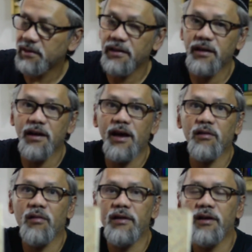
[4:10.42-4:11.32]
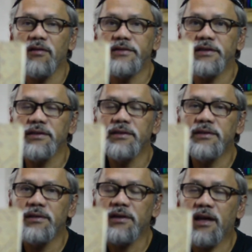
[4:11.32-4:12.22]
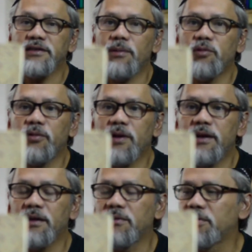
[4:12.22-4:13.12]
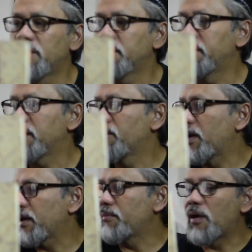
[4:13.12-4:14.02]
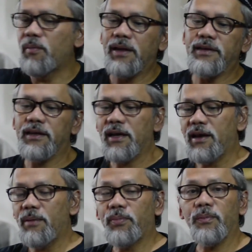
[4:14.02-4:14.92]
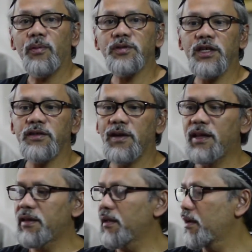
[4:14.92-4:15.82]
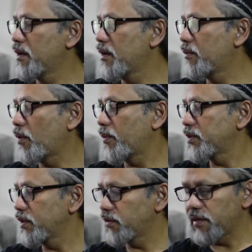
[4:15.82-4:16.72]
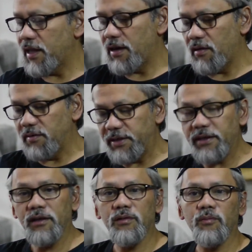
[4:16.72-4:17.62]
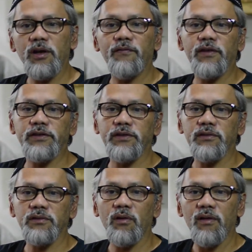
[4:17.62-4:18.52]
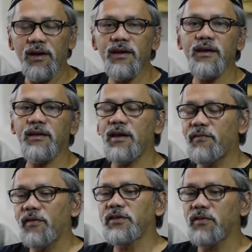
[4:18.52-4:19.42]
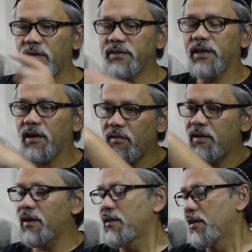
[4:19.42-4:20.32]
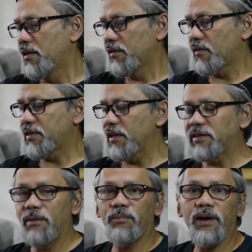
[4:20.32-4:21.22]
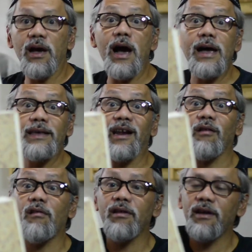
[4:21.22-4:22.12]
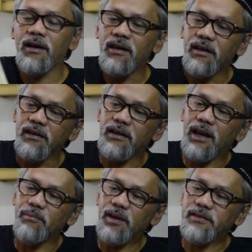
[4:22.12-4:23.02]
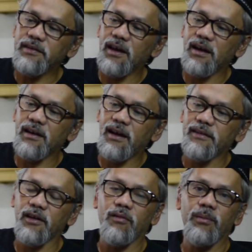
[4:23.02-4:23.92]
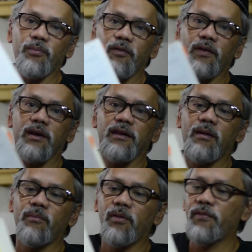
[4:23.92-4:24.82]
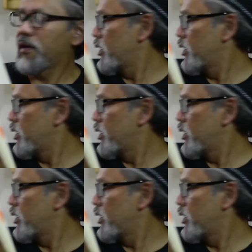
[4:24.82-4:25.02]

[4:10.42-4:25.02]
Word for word: Eh, higher order logic. Karena saya membutuhkan itu. Jadi kemarin baru belajarnya adalah prepositional uh, propositional logic itu mungkin first order ya, cara first order, second order, terus lagi sampai higher order. Di dalamnya isinya adalah theorem prover, theorem prover.